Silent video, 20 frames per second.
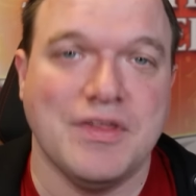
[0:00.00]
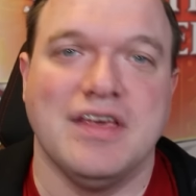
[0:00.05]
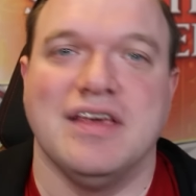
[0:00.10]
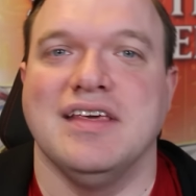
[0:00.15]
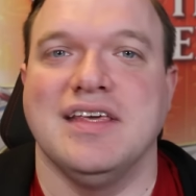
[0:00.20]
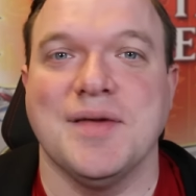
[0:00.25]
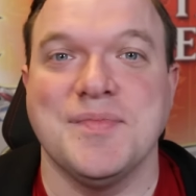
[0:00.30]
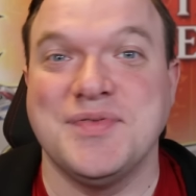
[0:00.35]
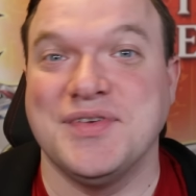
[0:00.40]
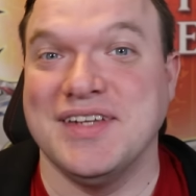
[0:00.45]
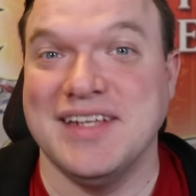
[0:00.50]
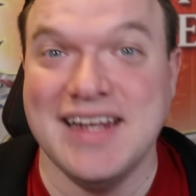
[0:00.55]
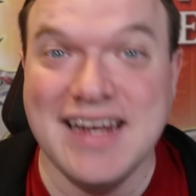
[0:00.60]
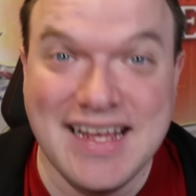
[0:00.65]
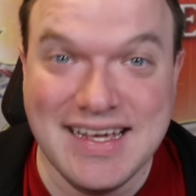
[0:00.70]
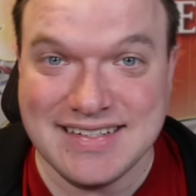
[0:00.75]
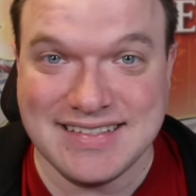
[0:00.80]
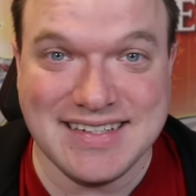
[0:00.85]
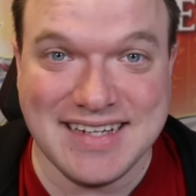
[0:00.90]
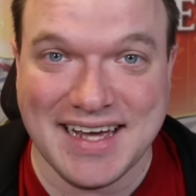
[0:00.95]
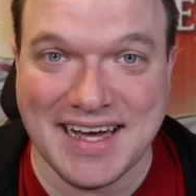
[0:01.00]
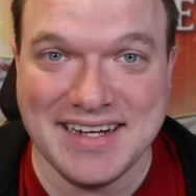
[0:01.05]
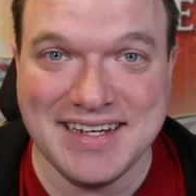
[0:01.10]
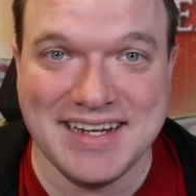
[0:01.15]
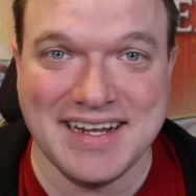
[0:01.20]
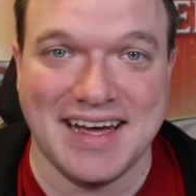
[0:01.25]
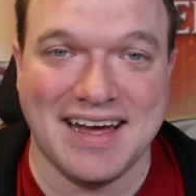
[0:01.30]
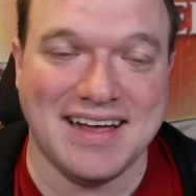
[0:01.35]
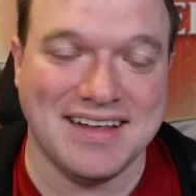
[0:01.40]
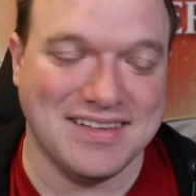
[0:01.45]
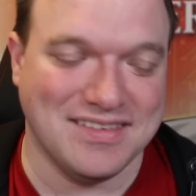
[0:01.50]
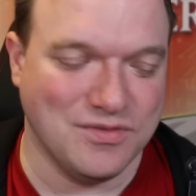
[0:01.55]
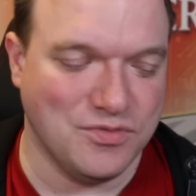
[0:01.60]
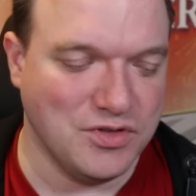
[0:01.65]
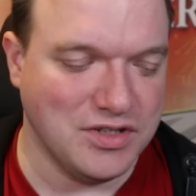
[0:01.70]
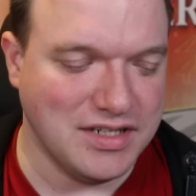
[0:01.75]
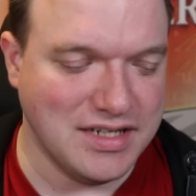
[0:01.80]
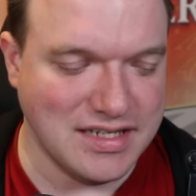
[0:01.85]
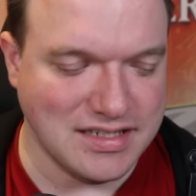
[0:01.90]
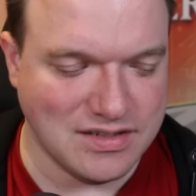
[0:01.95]
Ich habe schon den nächsten Kandidaten für
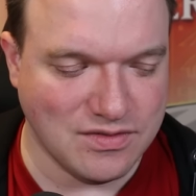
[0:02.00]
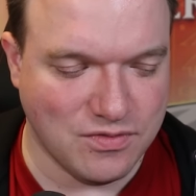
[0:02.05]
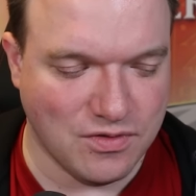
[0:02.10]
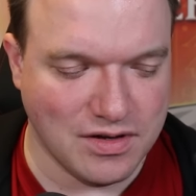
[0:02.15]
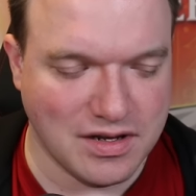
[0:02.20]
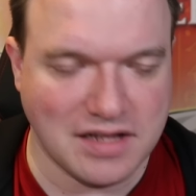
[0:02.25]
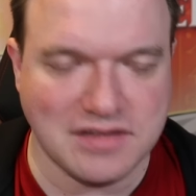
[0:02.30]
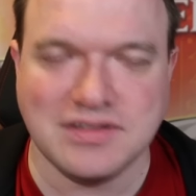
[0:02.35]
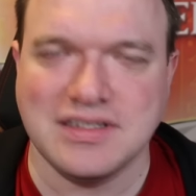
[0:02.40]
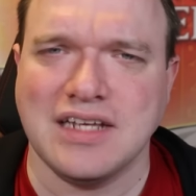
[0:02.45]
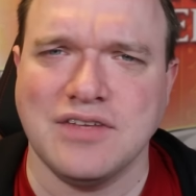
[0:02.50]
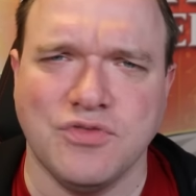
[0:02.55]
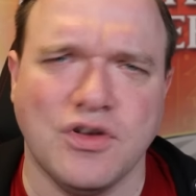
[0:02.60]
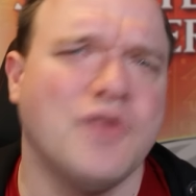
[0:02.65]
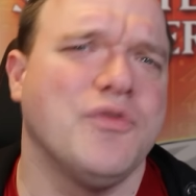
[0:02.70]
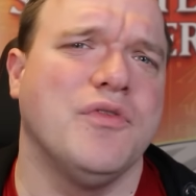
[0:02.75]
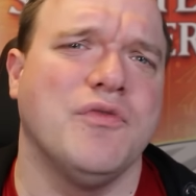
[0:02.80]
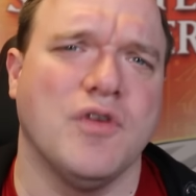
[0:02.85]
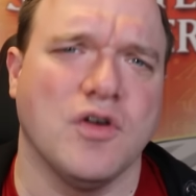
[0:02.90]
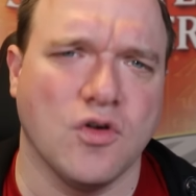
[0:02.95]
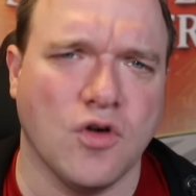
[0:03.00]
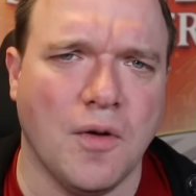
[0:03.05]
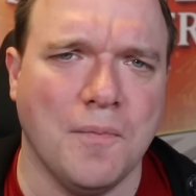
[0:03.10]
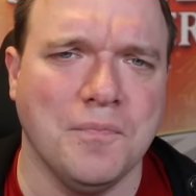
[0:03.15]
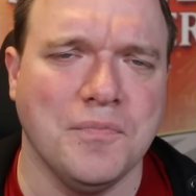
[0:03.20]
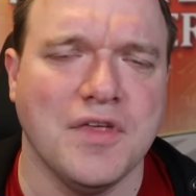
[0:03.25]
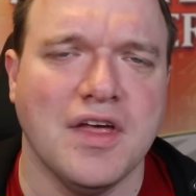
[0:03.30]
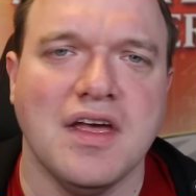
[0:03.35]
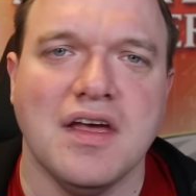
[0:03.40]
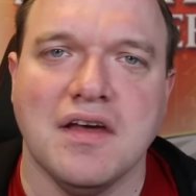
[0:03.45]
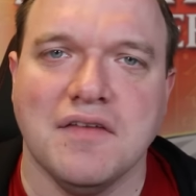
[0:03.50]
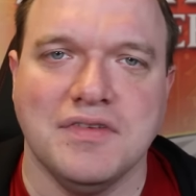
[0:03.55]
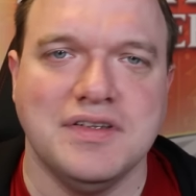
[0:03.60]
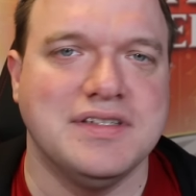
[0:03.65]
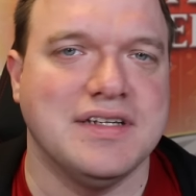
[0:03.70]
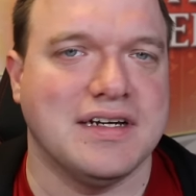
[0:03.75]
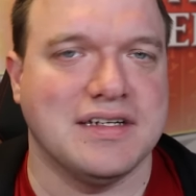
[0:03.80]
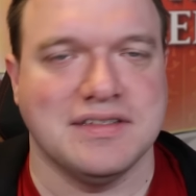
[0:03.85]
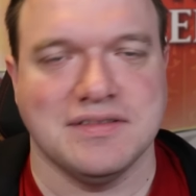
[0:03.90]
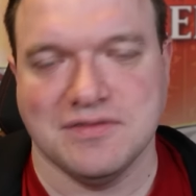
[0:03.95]
die nächste Folge, also das wird auf jeden Fall kommen. Wie
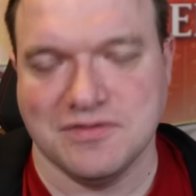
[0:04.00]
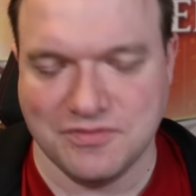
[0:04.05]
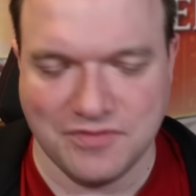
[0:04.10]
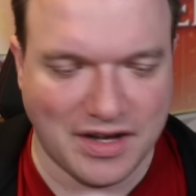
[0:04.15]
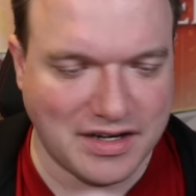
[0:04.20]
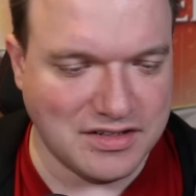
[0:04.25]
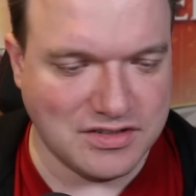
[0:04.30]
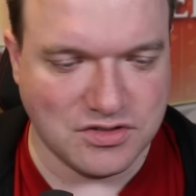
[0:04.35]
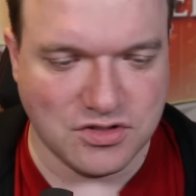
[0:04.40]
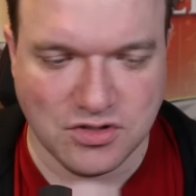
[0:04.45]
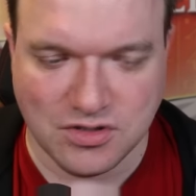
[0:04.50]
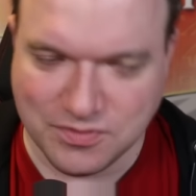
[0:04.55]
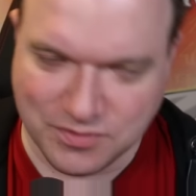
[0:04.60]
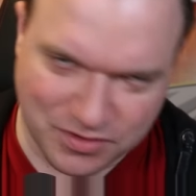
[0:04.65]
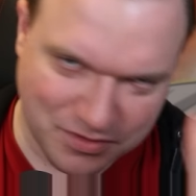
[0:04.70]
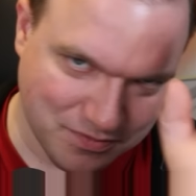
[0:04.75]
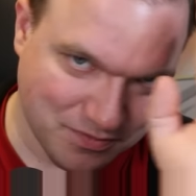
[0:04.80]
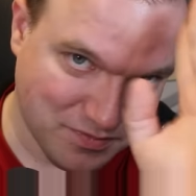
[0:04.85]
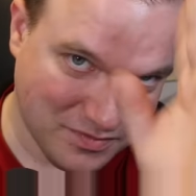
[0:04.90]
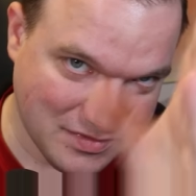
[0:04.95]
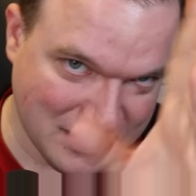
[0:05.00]
gesagt, wann es kommt,